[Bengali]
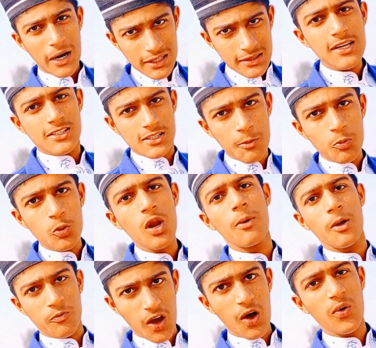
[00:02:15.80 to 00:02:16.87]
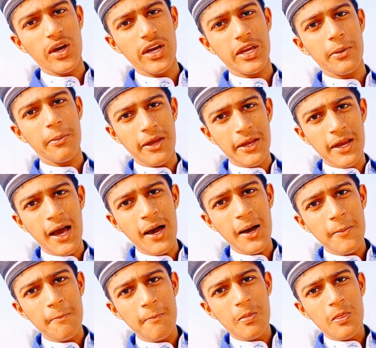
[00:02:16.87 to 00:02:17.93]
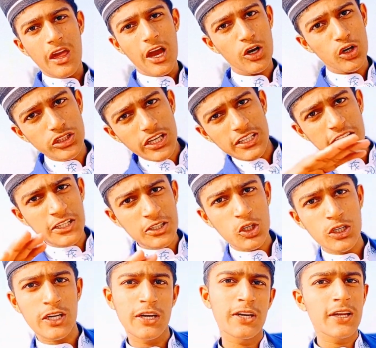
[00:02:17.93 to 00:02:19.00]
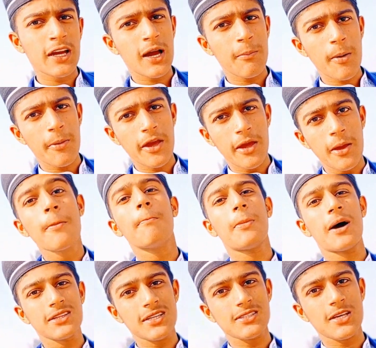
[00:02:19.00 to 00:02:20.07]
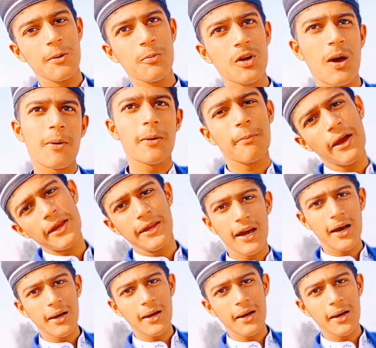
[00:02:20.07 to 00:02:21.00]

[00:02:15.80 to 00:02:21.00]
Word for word: মাদ্রাসার পোলাবান ফাও নাকি ভাইয়া এখন থেকে টিকটক ট্রেন্ডিং কাঁপাবে মাদ্রাসার পোলাবান ভাইয়া